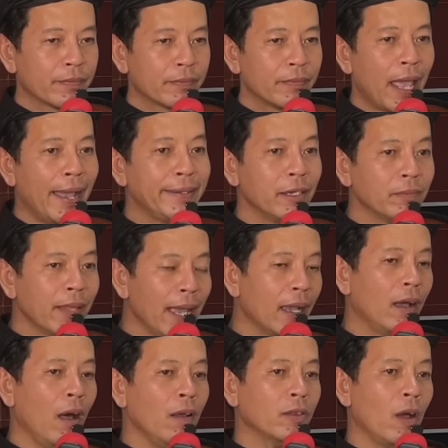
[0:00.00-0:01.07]
để chúng
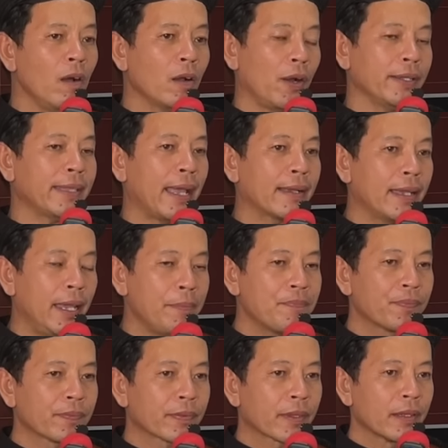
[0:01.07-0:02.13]
ta khó thoát khỏi tà nghiệp
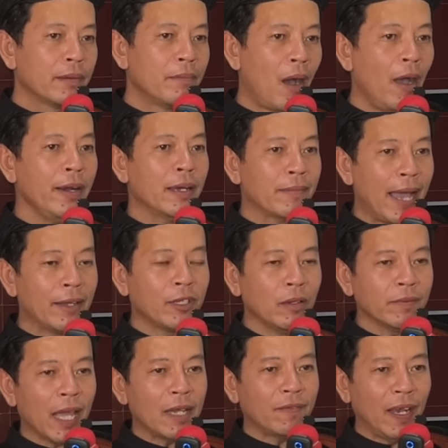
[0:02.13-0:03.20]
mỗi đồng đạo
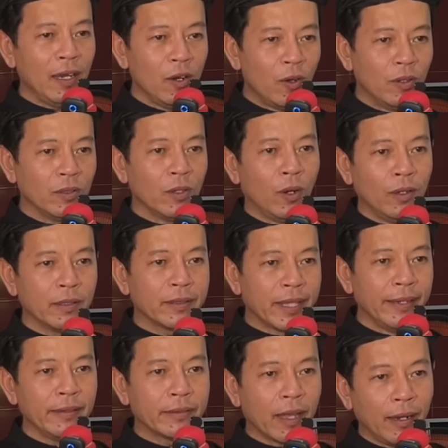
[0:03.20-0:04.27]
chúng ta phải luôn luôn
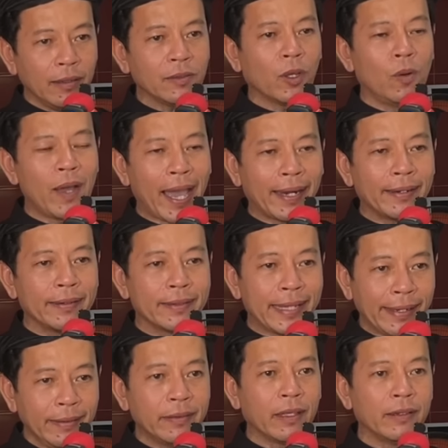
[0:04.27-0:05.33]
tinh tấn tu hành
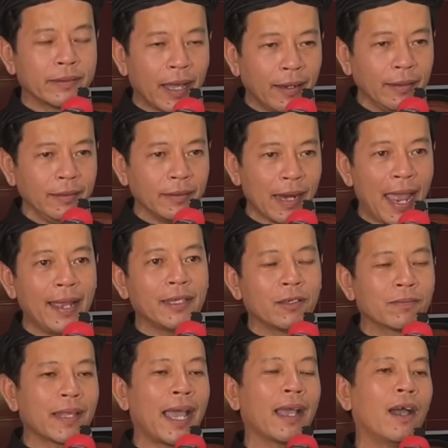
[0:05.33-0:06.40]
tránh tinh tấn để
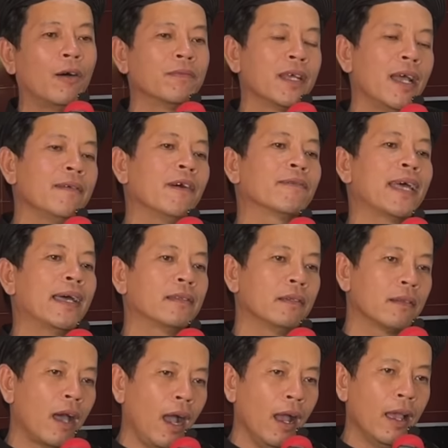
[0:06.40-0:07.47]
chúng ta không rơi vào tà
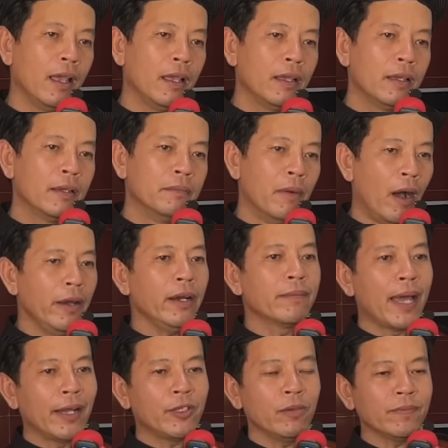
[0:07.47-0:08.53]
tinh tấn mỗi
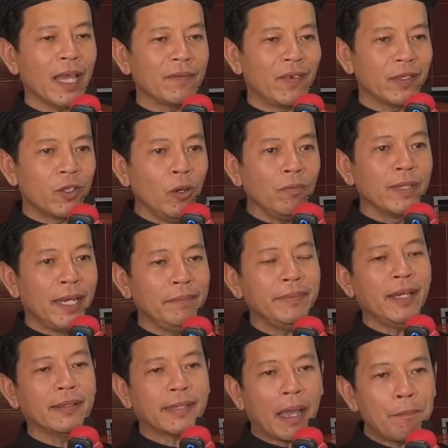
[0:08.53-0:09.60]
đồng đạo chúng ta phải thúc
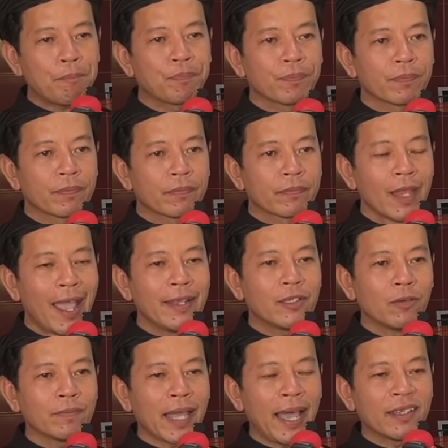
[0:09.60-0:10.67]
liễm thân tâm để
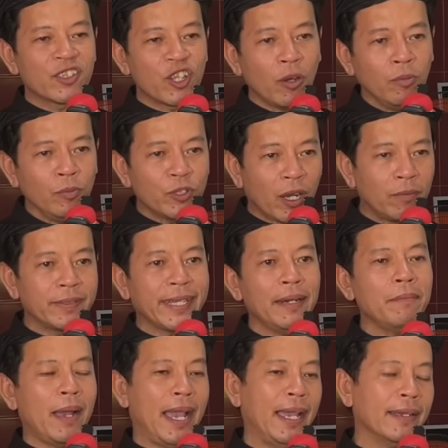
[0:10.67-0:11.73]
chúng ta sống trong
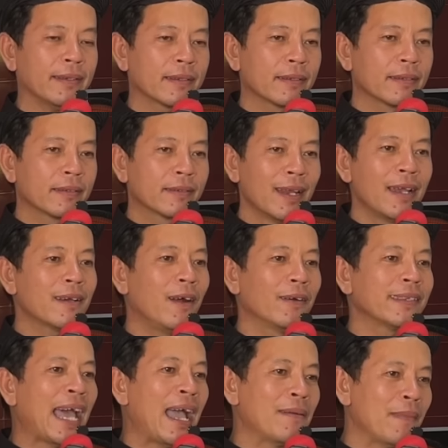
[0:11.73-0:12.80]
cánh mạng để
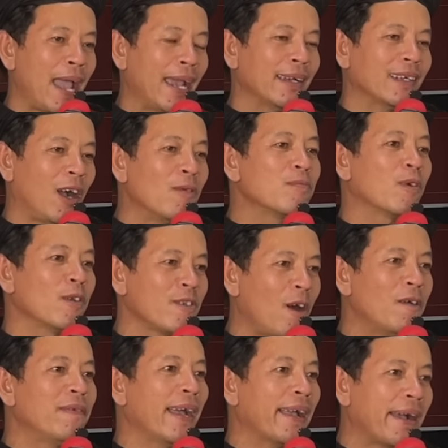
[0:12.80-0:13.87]
rồi tà mạng không có
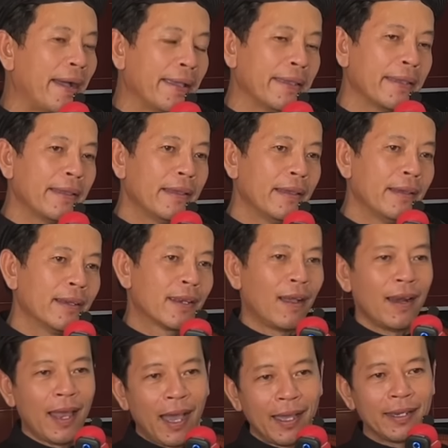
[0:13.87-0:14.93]
chỗ phát khởi
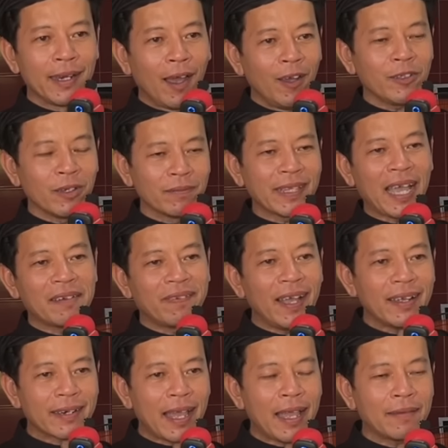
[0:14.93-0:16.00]
rồi lời nói chúng ta
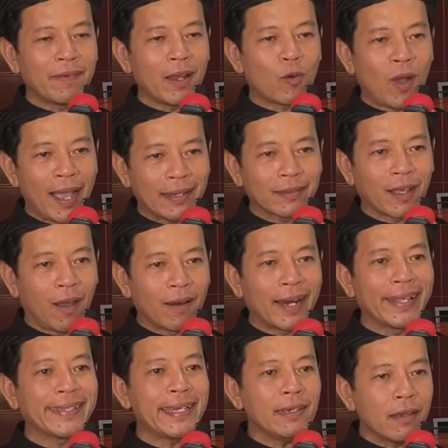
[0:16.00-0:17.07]
phát ra phải hoàn toàn
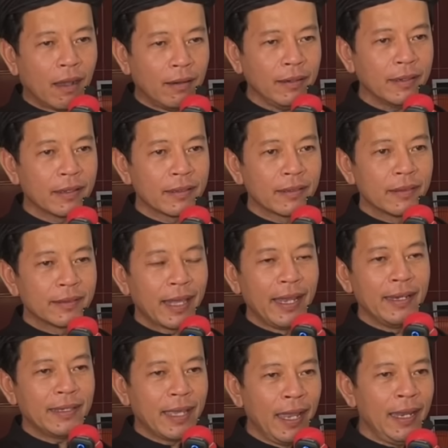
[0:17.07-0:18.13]
là chánh ngữ
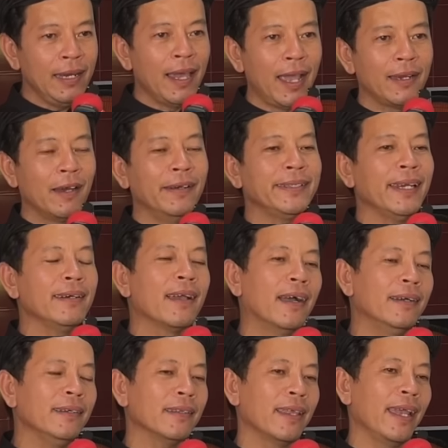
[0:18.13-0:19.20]
thì khi lời nói chánh
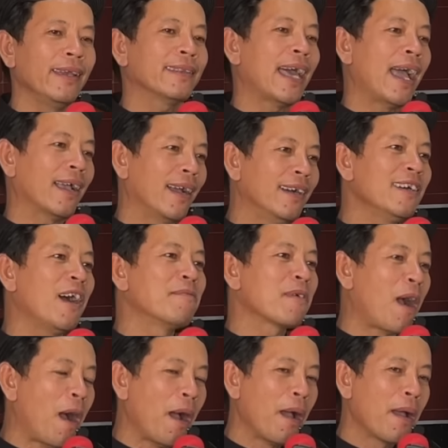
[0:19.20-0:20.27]
ngữ thì tà ngữ nó không
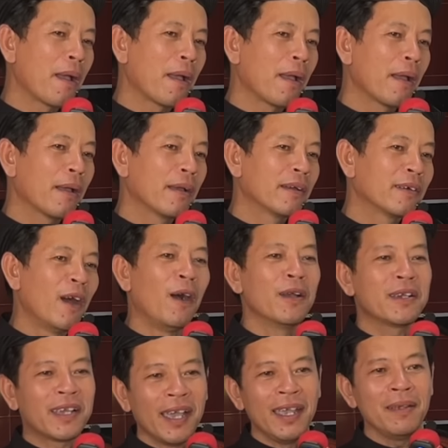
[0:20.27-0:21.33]
còn
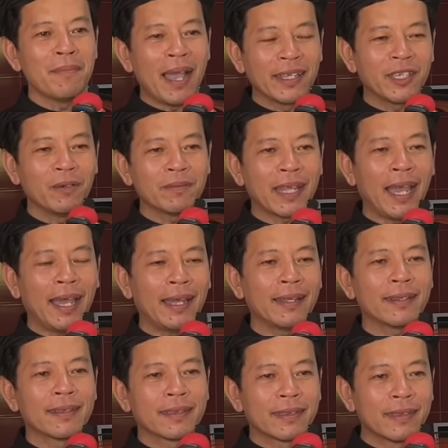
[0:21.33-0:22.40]
rồi khi mà chúng
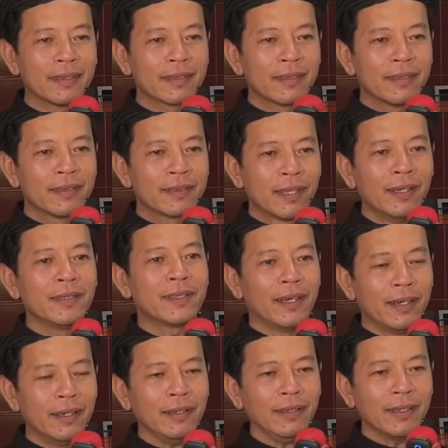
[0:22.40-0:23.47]
ta tư
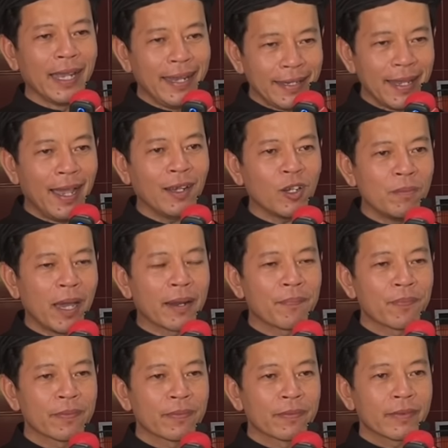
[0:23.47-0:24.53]
tưởng ghi nhớ của mình
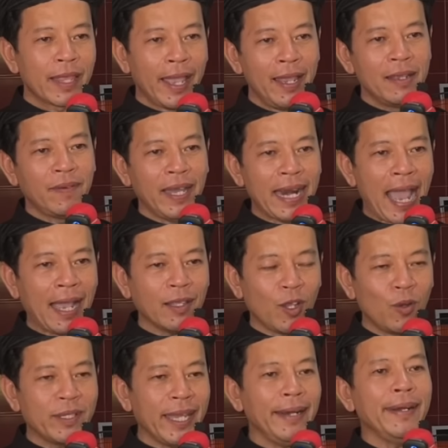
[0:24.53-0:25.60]
thì phải đạt
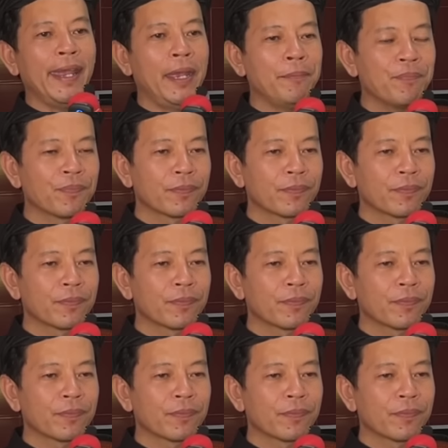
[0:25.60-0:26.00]
chỗ chánh niệm